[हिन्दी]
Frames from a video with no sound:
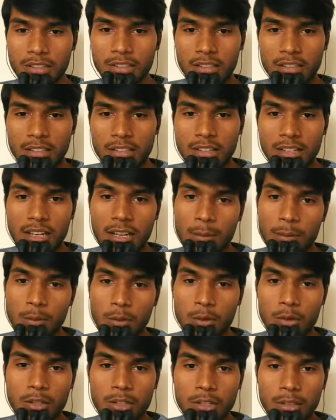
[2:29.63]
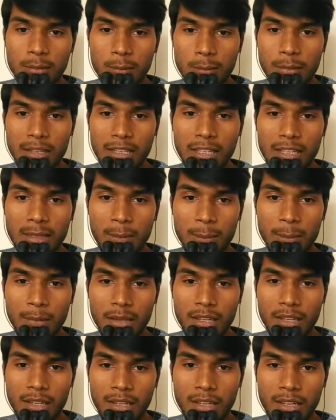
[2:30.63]
आई एम गुड भाई लंबे
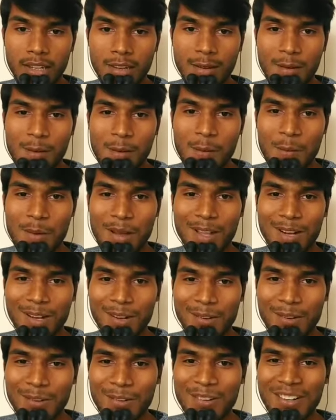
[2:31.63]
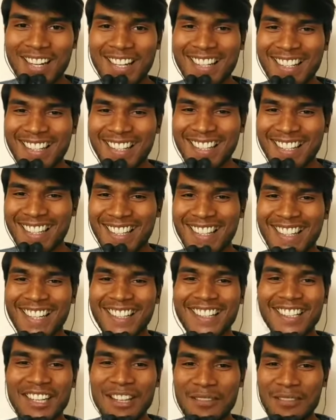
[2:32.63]
बाल रखो अरे
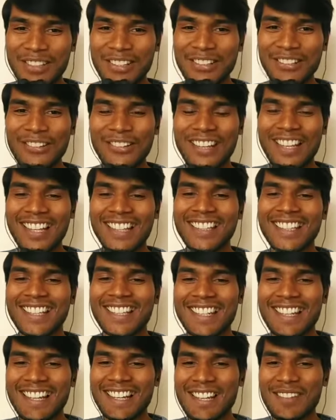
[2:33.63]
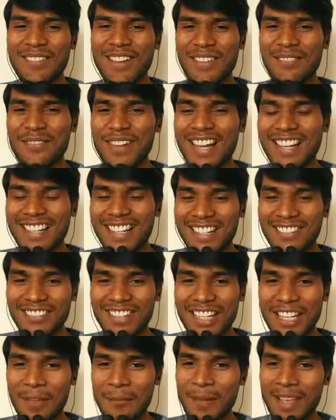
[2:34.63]
इतने पे तो लोग कहते हैं अरे भाई बाल कटवा ले
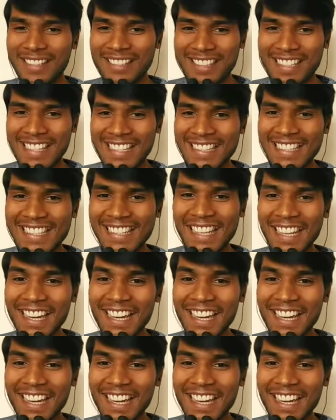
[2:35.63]
पैसे नहीं है क्या